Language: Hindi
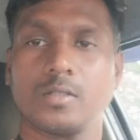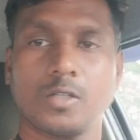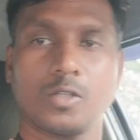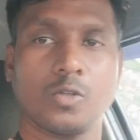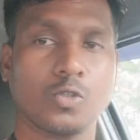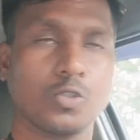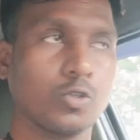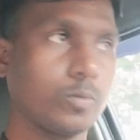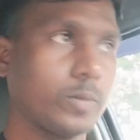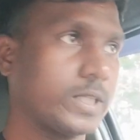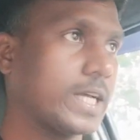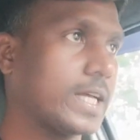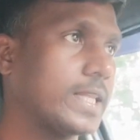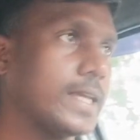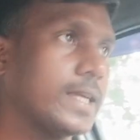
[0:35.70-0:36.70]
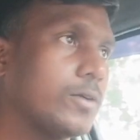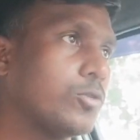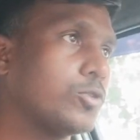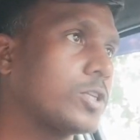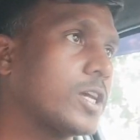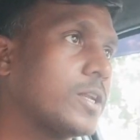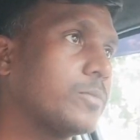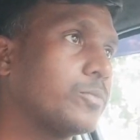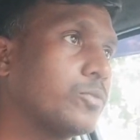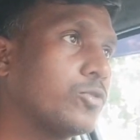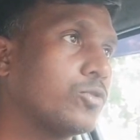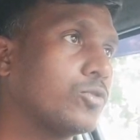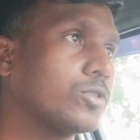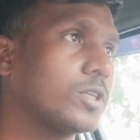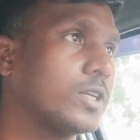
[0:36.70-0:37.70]
दो, दोस्तों बता दें कि
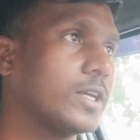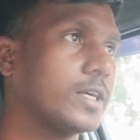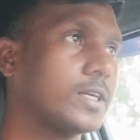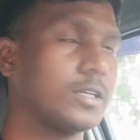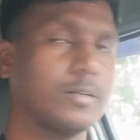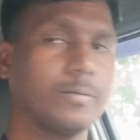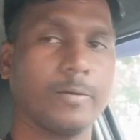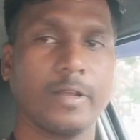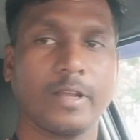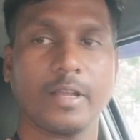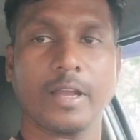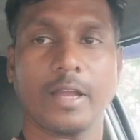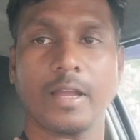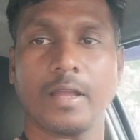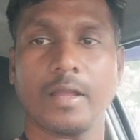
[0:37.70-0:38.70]
हुसैनपुर से ट्रिप लेके आए